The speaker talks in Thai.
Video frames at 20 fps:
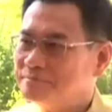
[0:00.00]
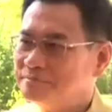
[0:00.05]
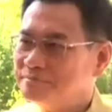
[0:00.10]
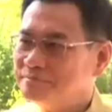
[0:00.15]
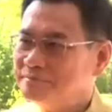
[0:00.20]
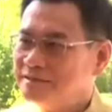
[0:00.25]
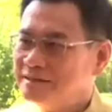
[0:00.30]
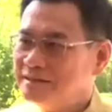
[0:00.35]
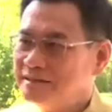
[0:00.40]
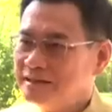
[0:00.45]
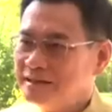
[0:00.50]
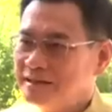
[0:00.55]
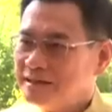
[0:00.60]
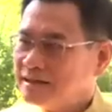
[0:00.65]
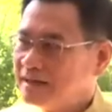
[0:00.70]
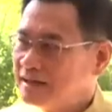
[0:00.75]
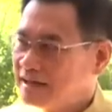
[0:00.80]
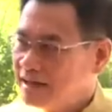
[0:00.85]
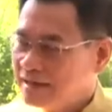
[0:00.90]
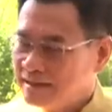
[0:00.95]
เขาบอกเฮ้ย
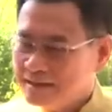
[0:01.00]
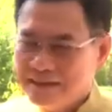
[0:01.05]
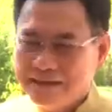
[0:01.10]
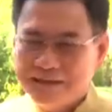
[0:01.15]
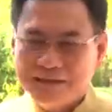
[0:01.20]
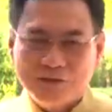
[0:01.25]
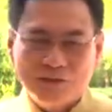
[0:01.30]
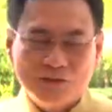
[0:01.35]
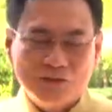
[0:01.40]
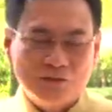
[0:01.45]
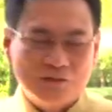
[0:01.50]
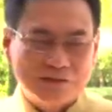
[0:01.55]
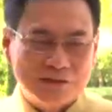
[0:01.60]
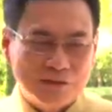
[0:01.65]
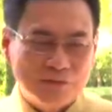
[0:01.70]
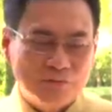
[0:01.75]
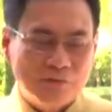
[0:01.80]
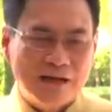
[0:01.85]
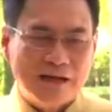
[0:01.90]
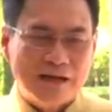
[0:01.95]
ยังไม่ทันรับรองมาเรียก
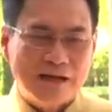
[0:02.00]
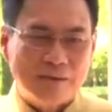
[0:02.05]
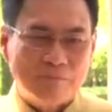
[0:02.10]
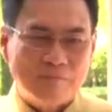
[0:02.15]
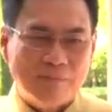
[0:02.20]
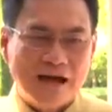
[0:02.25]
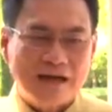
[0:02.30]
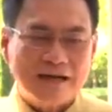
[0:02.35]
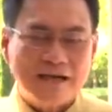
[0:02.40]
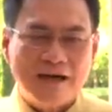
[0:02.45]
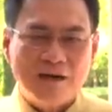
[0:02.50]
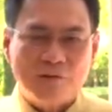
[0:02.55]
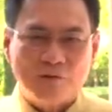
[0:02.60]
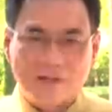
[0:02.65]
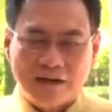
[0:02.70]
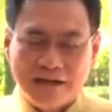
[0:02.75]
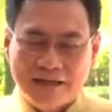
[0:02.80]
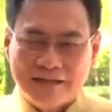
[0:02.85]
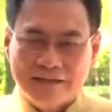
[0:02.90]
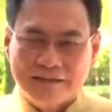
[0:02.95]
ว่าเราเป็นฝ่ายค้านแล้วเหรอ